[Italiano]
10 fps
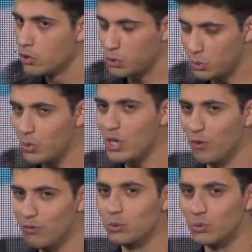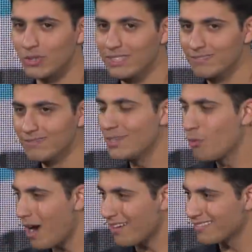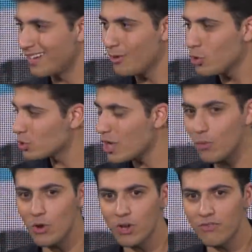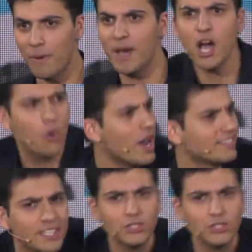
Gesù è ovunque, ti guarda, lo sa quello che fa, ma che guarda,